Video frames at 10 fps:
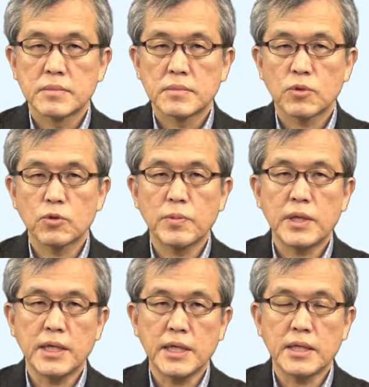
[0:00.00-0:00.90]
この場
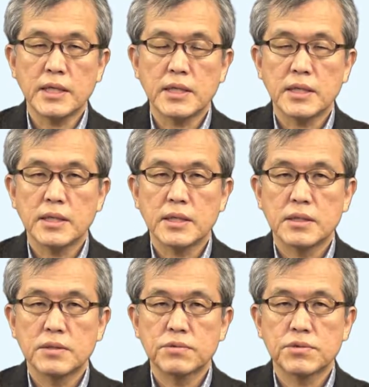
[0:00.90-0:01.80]
合
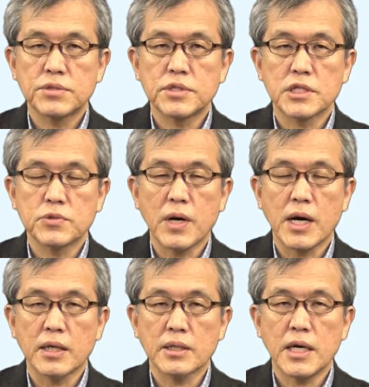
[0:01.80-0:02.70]
副施設
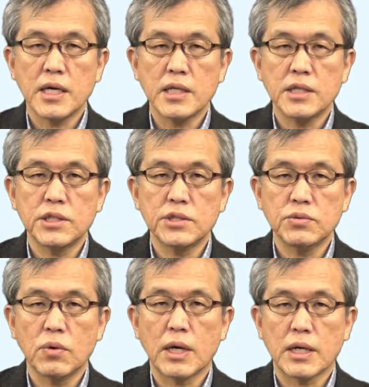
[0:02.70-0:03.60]
は原因理由
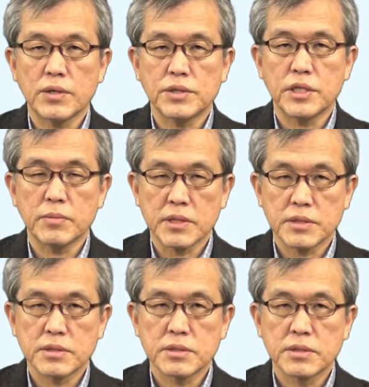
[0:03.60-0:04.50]
を表していま
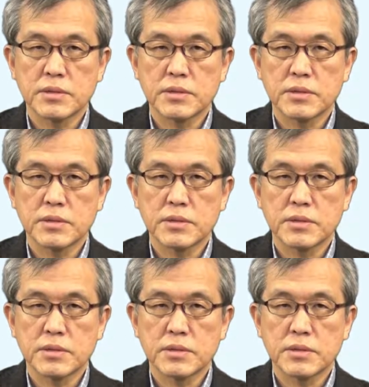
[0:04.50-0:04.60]
す